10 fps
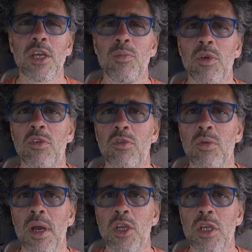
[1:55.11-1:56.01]
Je me
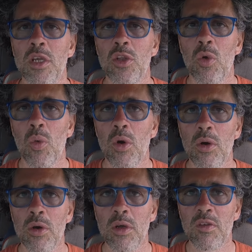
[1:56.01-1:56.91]
suis acheté trois